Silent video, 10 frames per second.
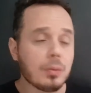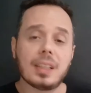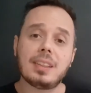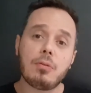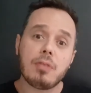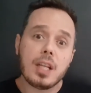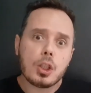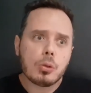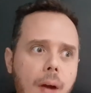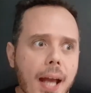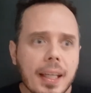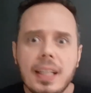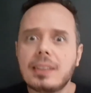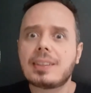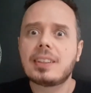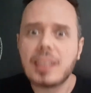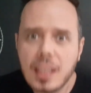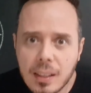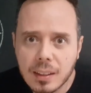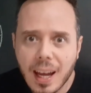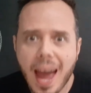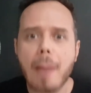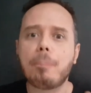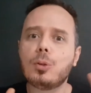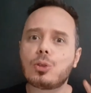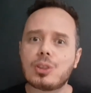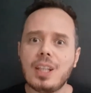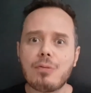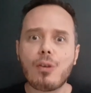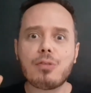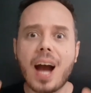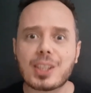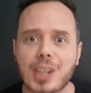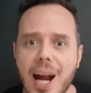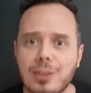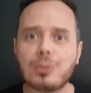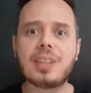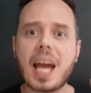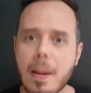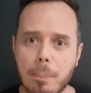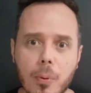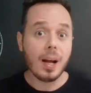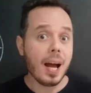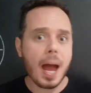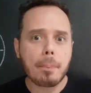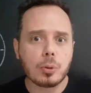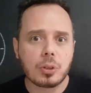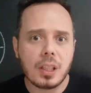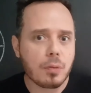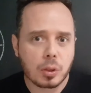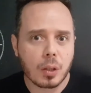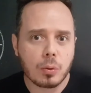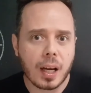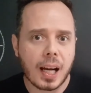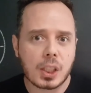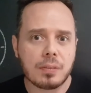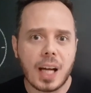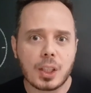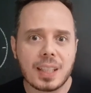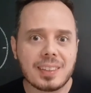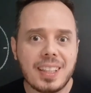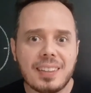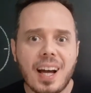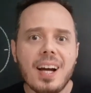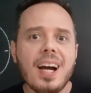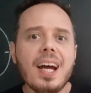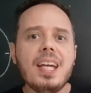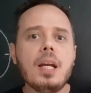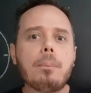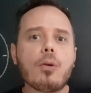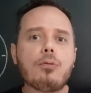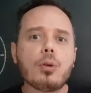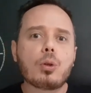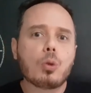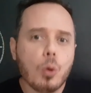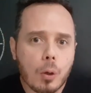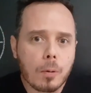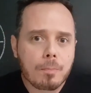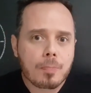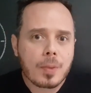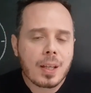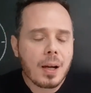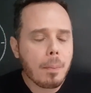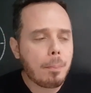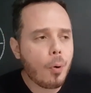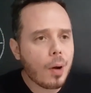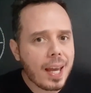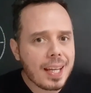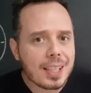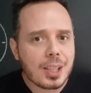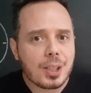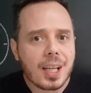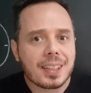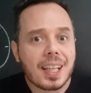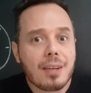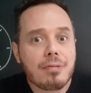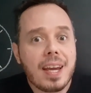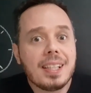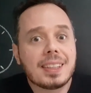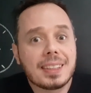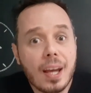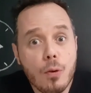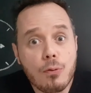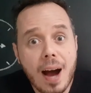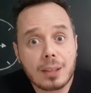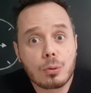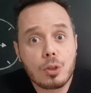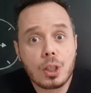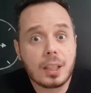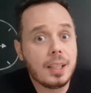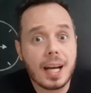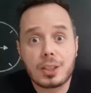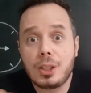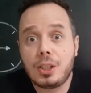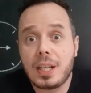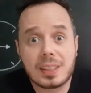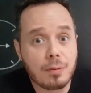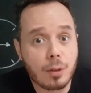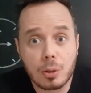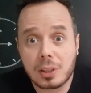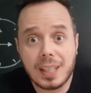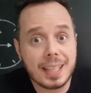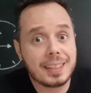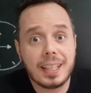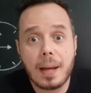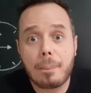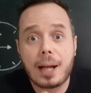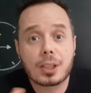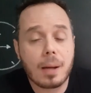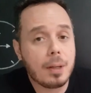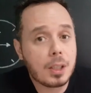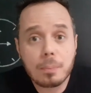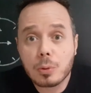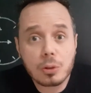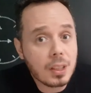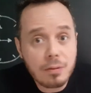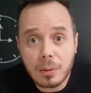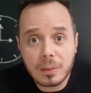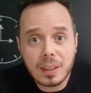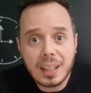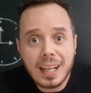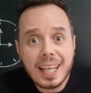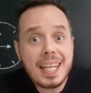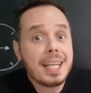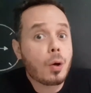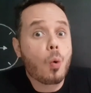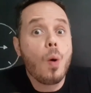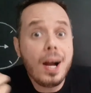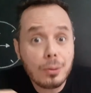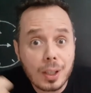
desse vídeo é que sim, é possível viajar no tempo. É possível, segundo a relatividade restrita, ir para o futuro. Porém, a gente ia ter que vencer o fato de que atingir essa velocidade seria praticamente impossível e quando